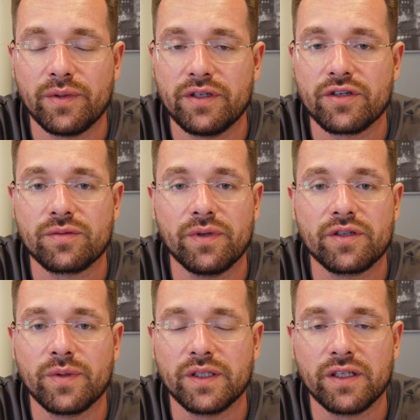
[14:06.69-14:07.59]
będziesz
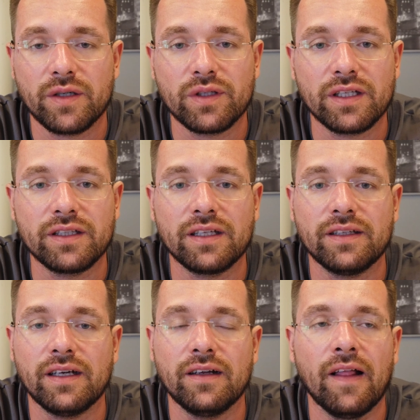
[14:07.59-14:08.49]
mieć materiał na,
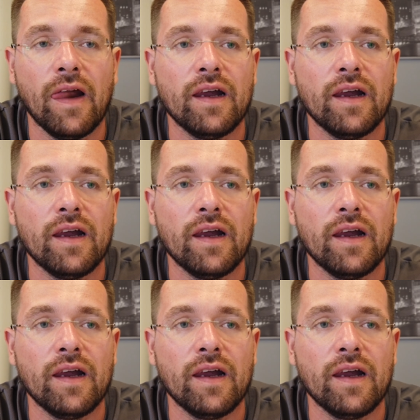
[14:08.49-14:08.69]
na